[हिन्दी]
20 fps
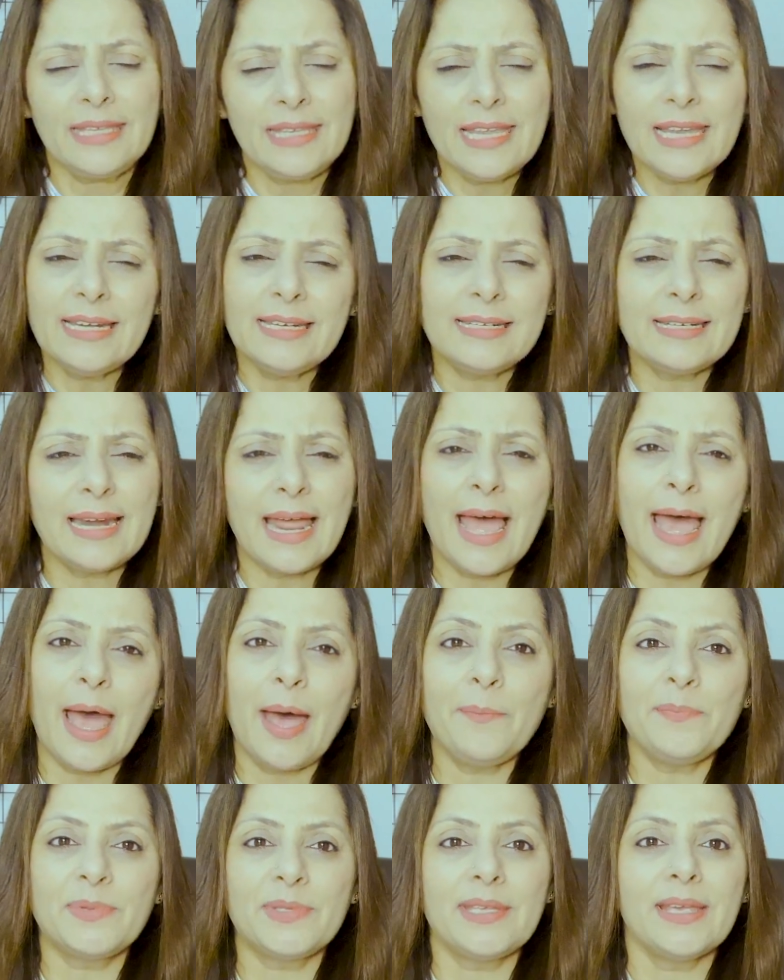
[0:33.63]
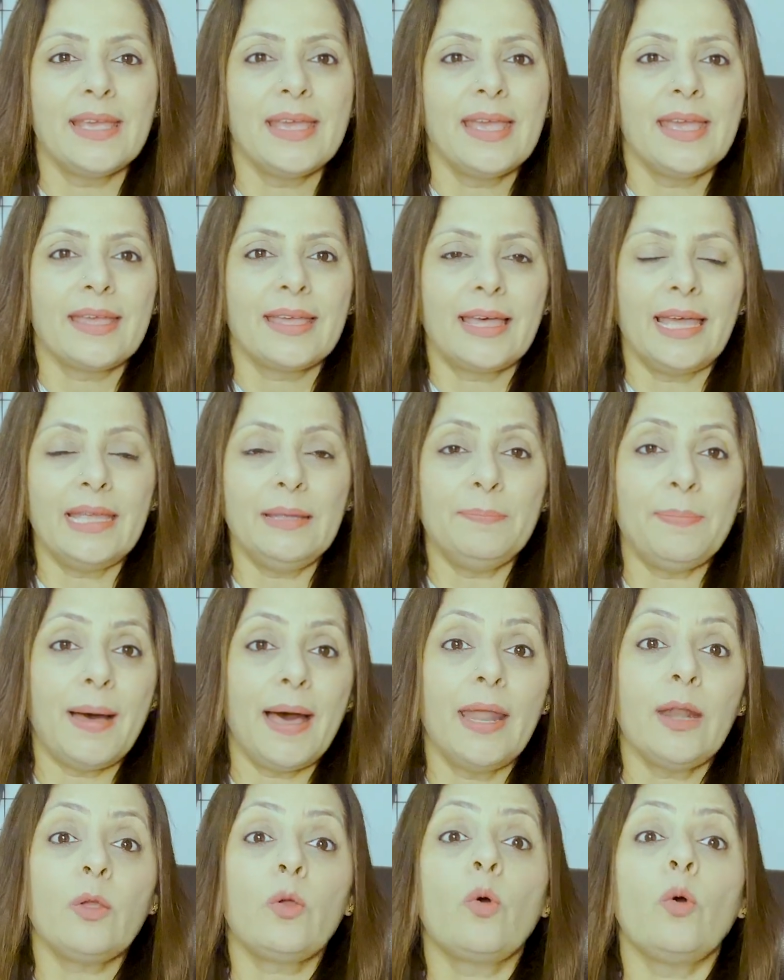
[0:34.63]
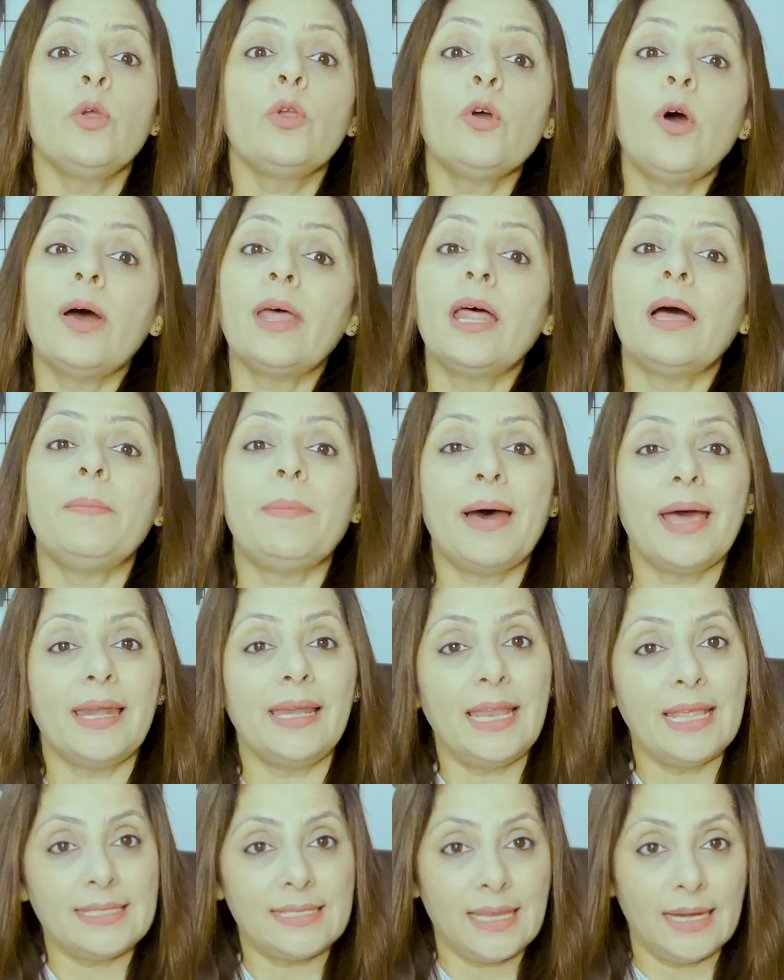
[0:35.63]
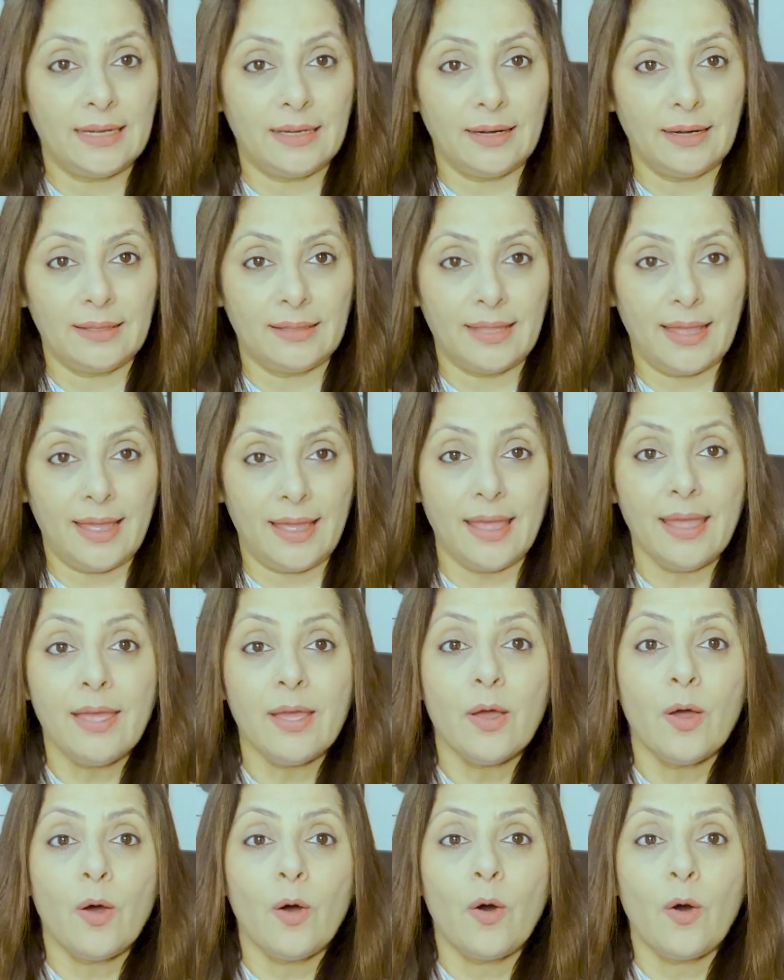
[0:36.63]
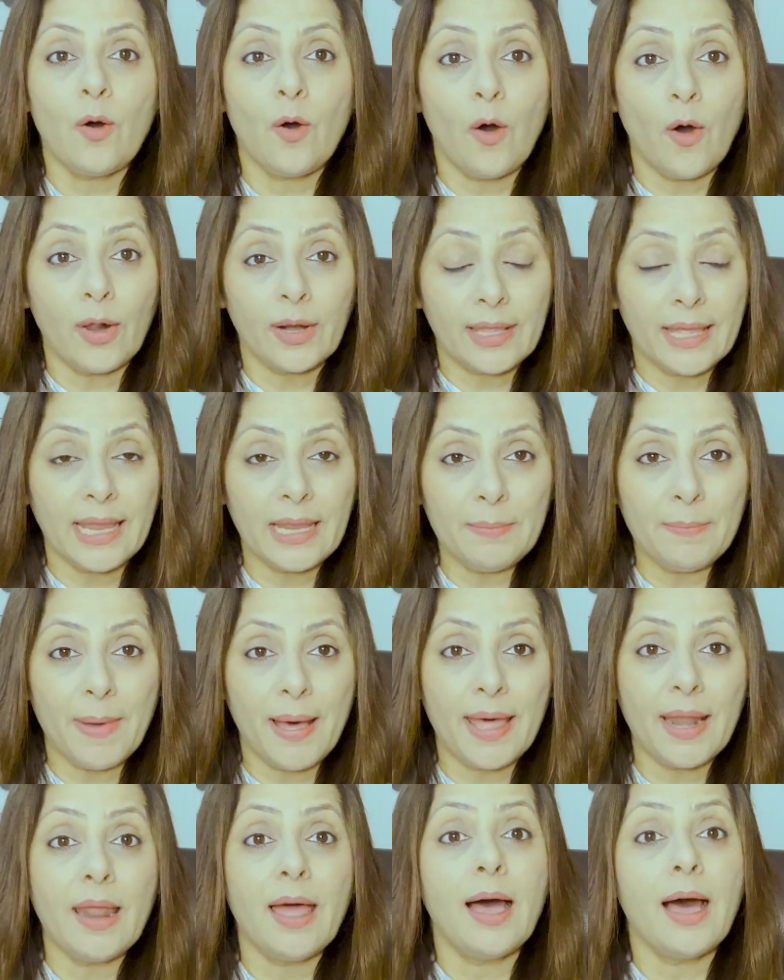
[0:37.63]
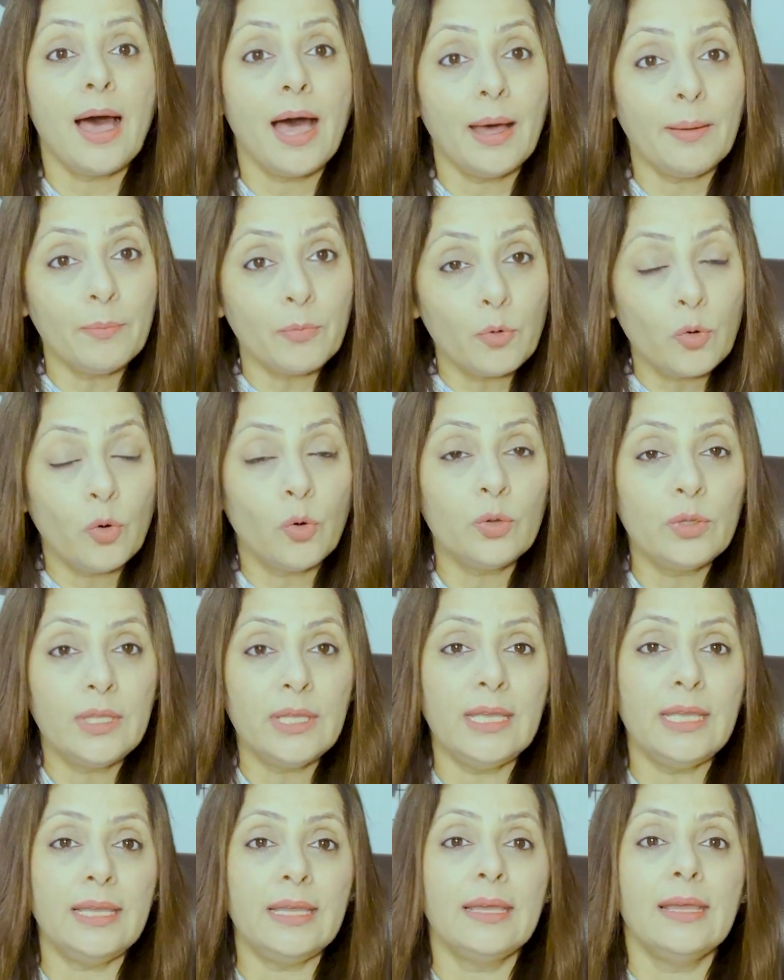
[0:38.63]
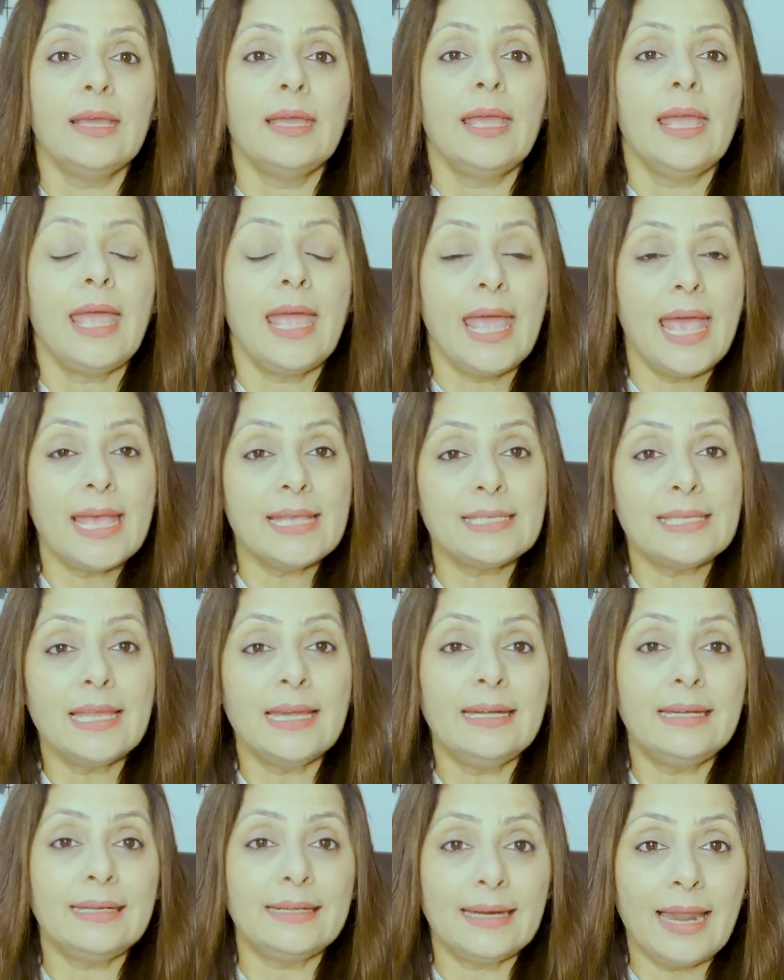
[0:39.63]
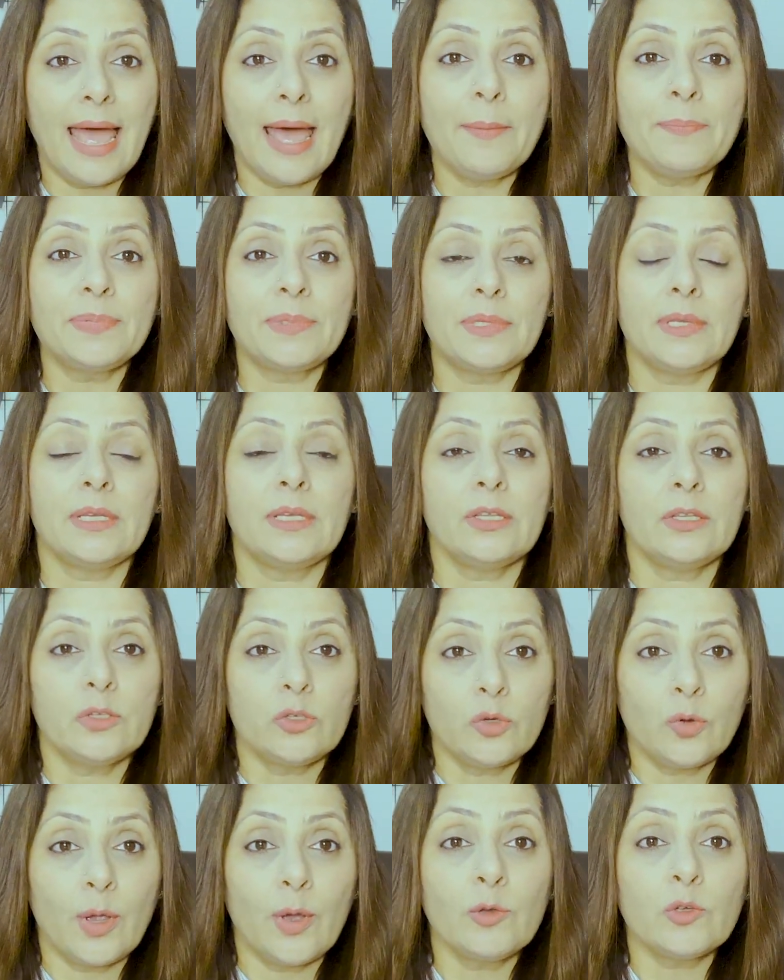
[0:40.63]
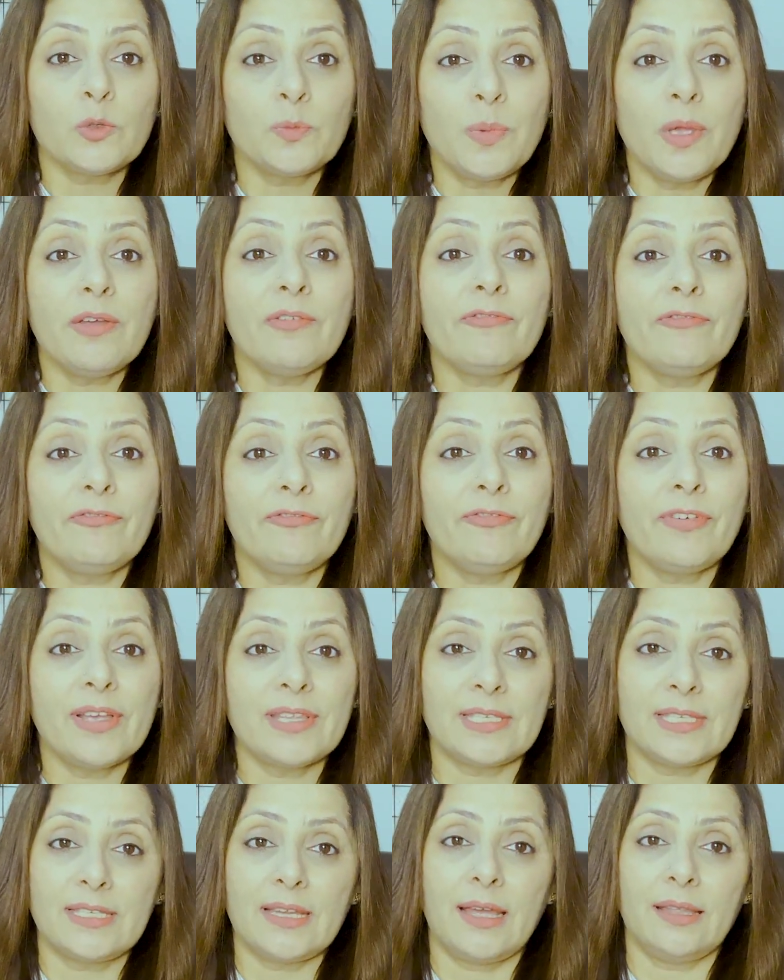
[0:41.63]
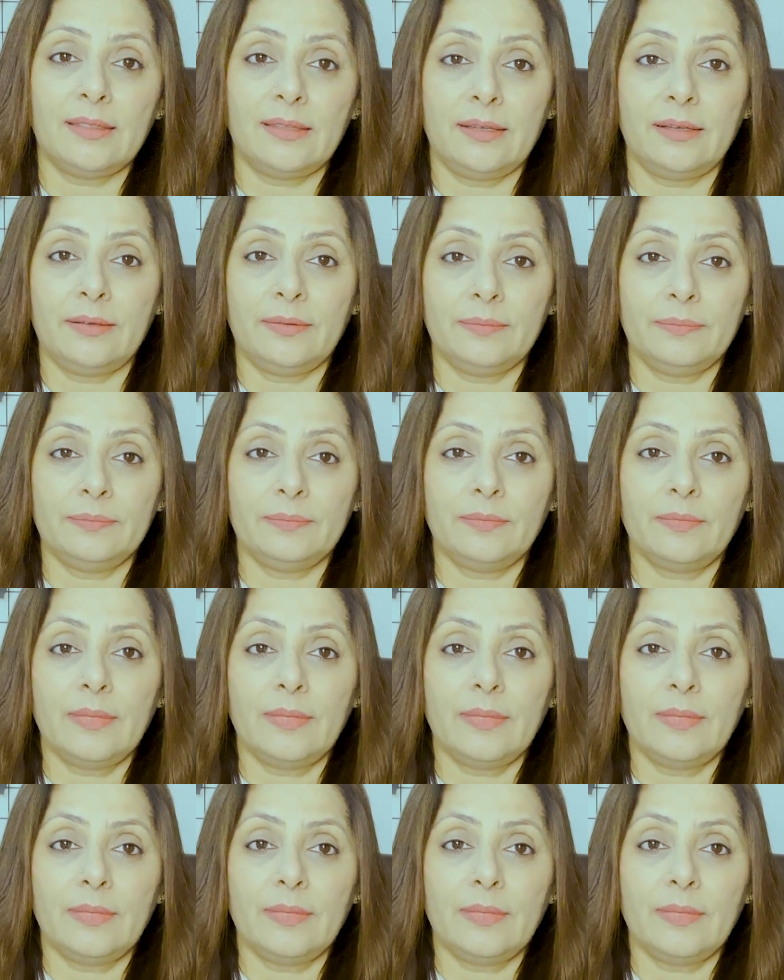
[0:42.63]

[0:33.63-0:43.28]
ये ट्रैप्स कई बार कोई और हमारे लिए सेट करता है और कई बार हम खुद ही ऐसे ट्रैप्स जो है उसमें फंस जाते हैं